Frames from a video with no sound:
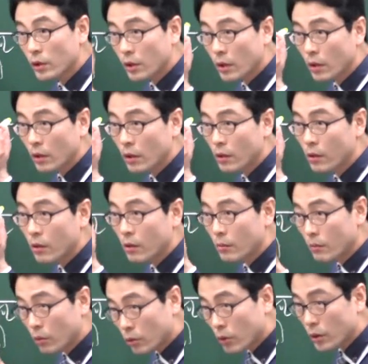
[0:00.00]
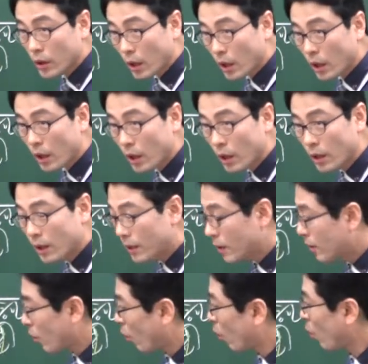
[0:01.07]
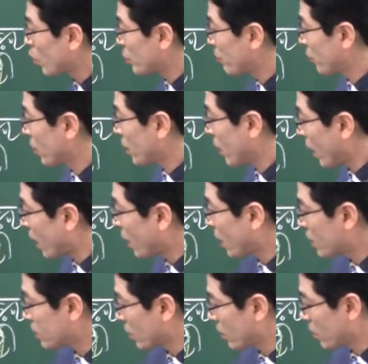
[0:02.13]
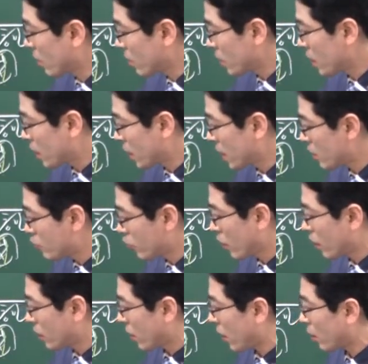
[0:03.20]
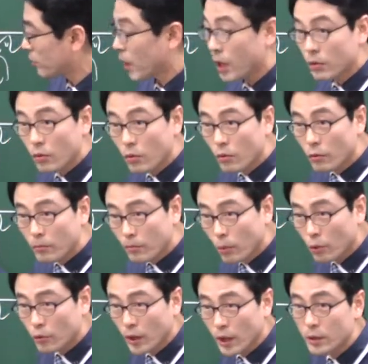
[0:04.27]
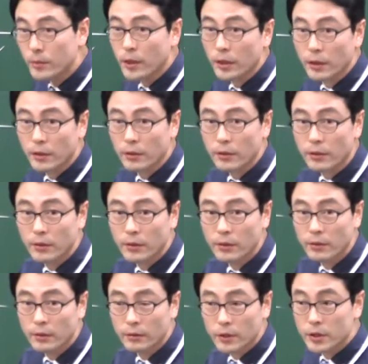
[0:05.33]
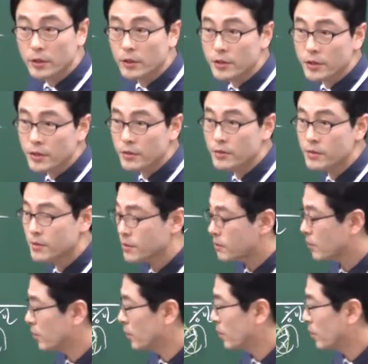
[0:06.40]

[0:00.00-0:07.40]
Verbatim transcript: 있다? 못 온다 오고 싶은데 얘가 정지 기간 중에 있대 그럼 얘도 못와이 말이에요 드신 거죠? 어.